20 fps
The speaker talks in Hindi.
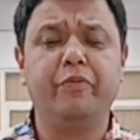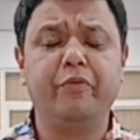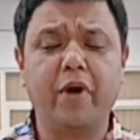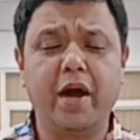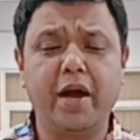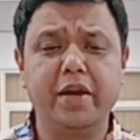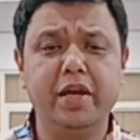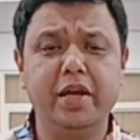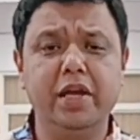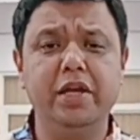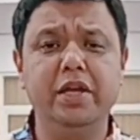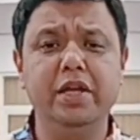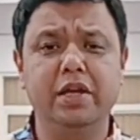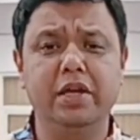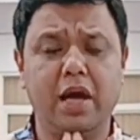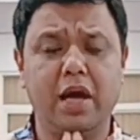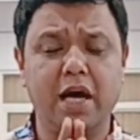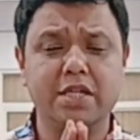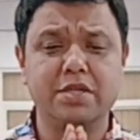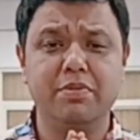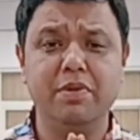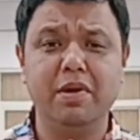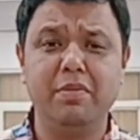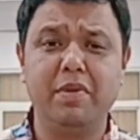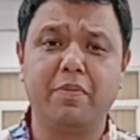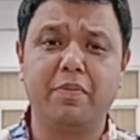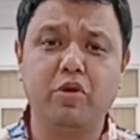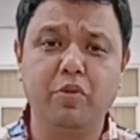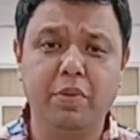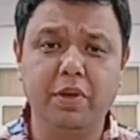फाइनली लास्ट में
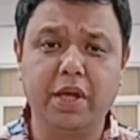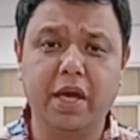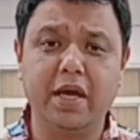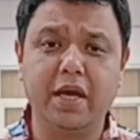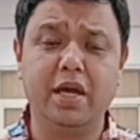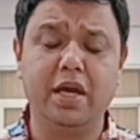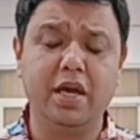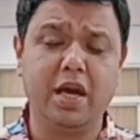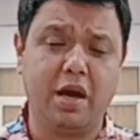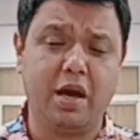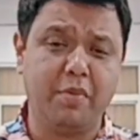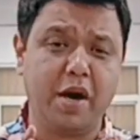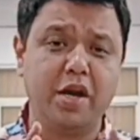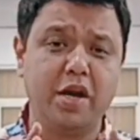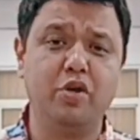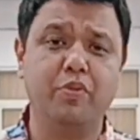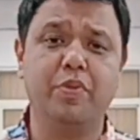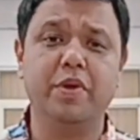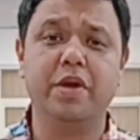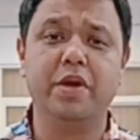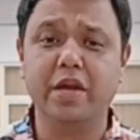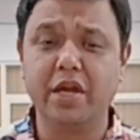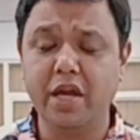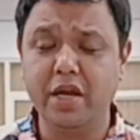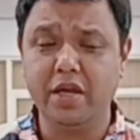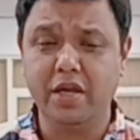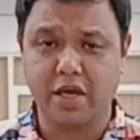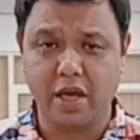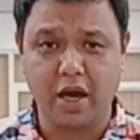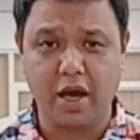हम आपको बताएंगे कि हमारी
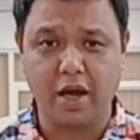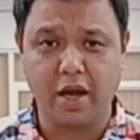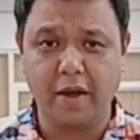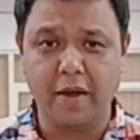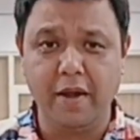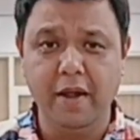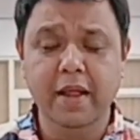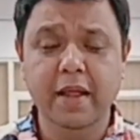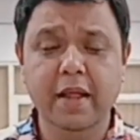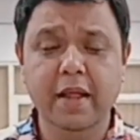ओपिनियन क्या है